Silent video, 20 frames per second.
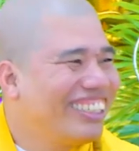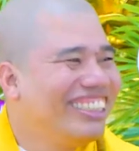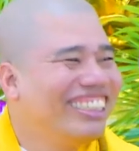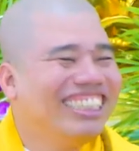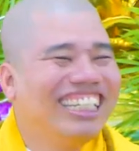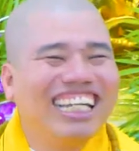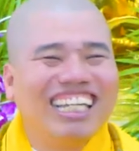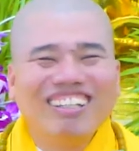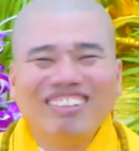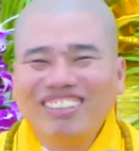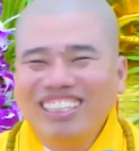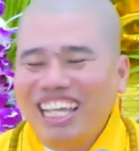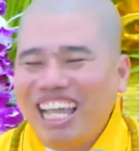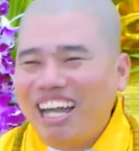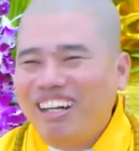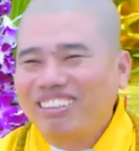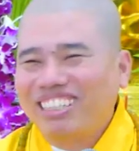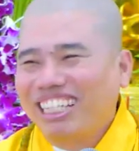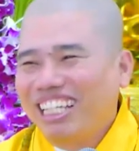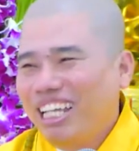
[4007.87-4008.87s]
tương yêu
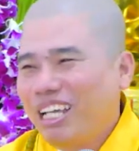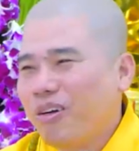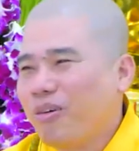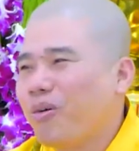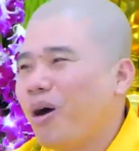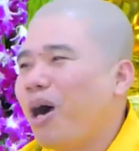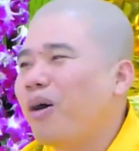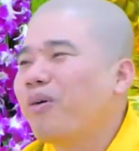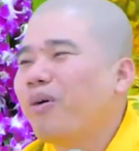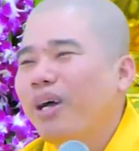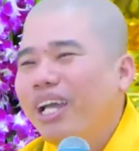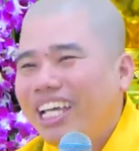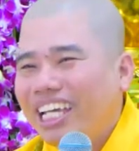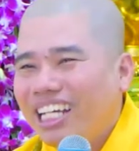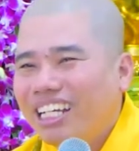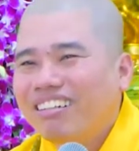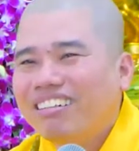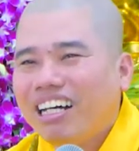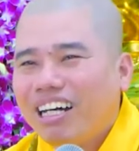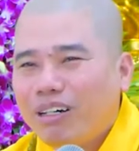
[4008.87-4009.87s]
nhau thì điều quá
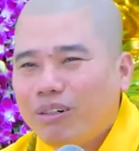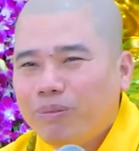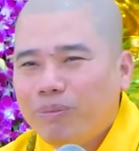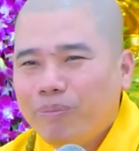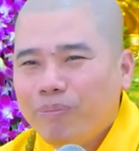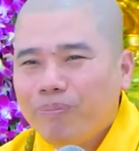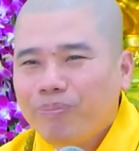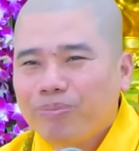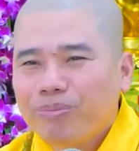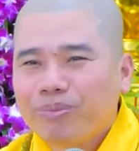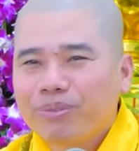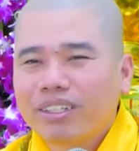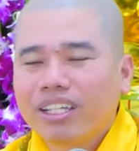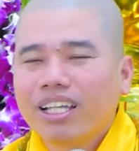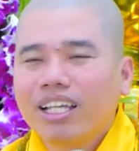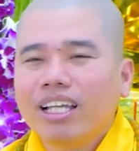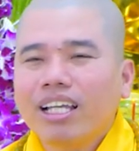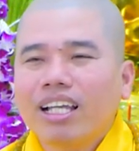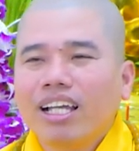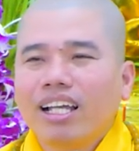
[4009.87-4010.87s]
quý, đúng không?
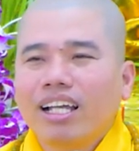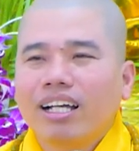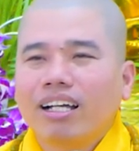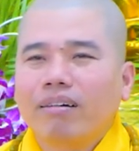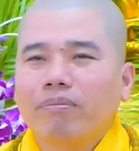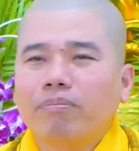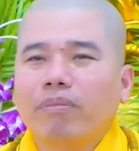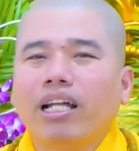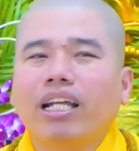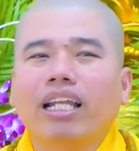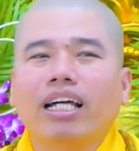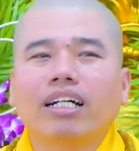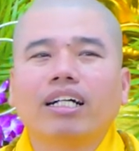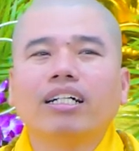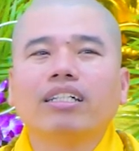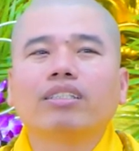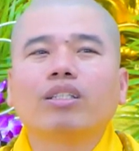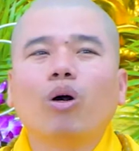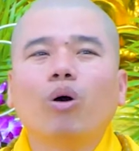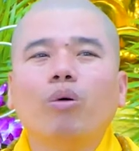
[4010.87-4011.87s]
Mình là
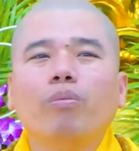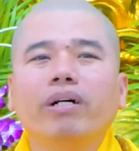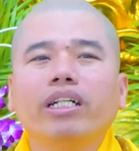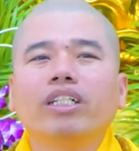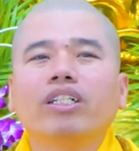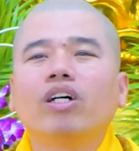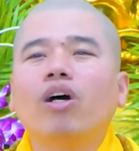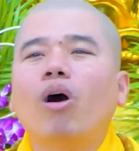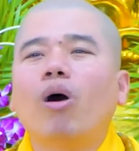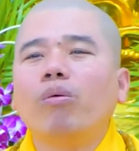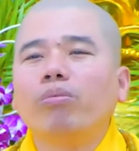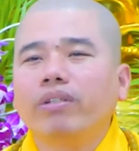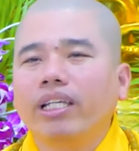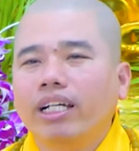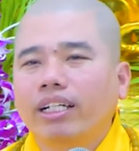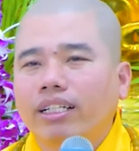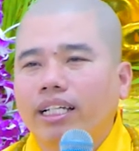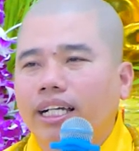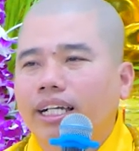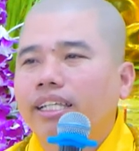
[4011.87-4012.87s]
người tu, mình khôn
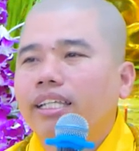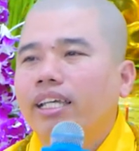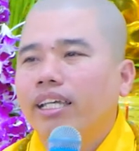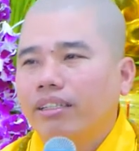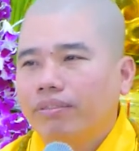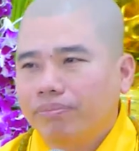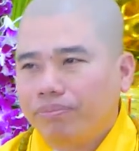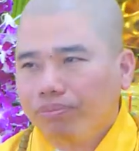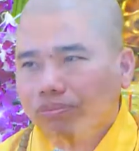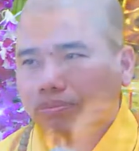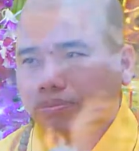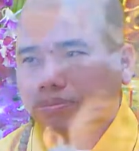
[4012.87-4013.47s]
nhất là cái gì?